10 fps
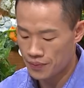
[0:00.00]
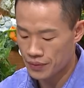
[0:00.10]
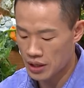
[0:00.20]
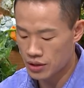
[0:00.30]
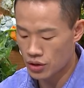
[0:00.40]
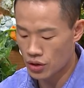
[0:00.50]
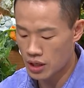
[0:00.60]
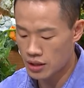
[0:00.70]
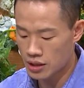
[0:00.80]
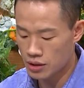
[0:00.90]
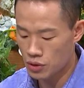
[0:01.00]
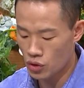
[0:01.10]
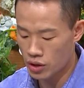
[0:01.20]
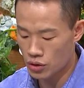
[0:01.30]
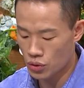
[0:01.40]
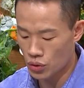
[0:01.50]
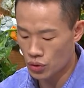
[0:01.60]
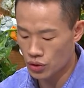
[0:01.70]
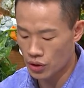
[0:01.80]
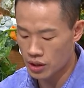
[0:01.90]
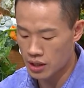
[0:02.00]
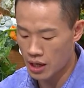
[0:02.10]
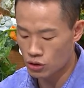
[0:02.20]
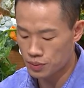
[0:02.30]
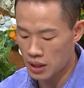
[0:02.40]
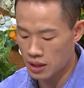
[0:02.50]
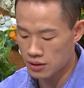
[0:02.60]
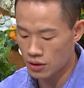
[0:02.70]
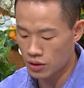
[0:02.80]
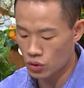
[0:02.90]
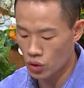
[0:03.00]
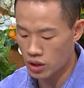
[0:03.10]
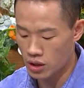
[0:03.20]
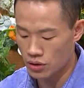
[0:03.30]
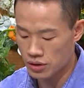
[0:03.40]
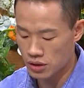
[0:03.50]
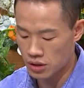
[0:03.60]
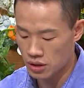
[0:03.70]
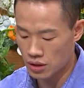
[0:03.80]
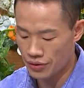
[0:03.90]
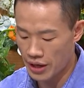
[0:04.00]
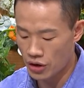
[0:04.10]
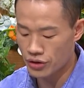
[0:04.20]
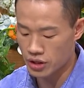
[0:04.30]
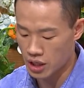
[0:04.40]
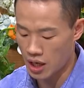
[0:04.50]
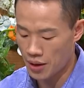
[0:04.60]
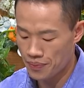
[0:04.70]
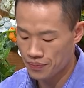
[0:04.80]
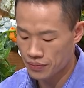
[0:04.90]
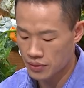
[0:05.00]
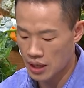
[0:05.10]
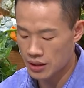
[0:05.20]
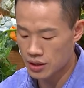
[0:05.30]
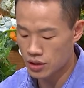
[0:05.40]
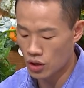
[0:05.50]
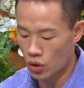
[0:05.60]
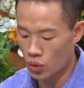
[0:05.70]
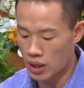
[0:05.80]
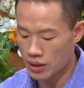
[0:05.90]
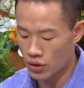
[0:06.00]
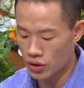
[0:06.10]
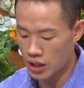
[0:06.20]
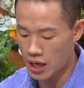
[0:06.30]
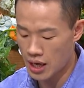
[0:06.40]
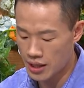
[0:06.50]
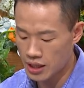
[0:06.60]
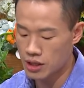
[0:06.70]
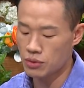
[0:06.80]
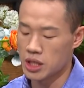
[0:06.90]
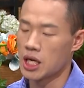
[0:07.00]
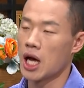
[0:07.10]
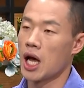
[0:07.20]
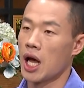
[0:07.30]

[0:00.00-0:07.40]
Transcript: 나는 너희 하나님이 되려고 너희를 애굽 땅에서 인도해 내었으, 내었느니라. 나는 여호와 너희의 하나님이니라.